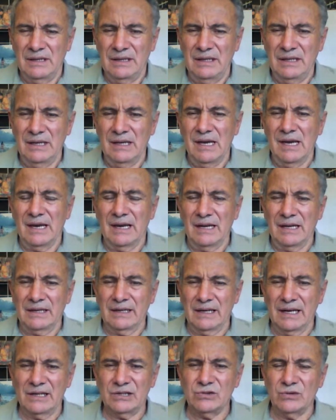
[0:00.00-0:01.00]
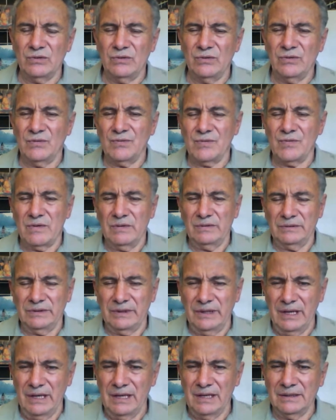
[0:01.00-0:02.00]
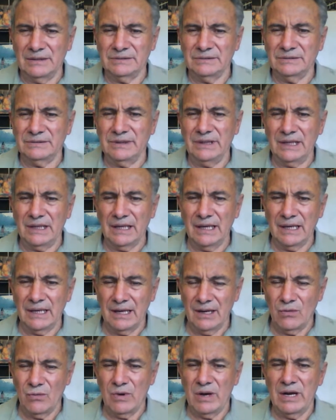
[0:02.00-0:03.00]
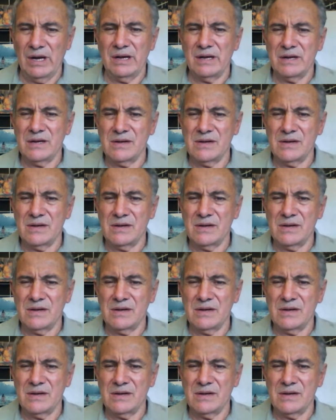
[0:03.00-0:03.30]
Y en el caso de Nicaragua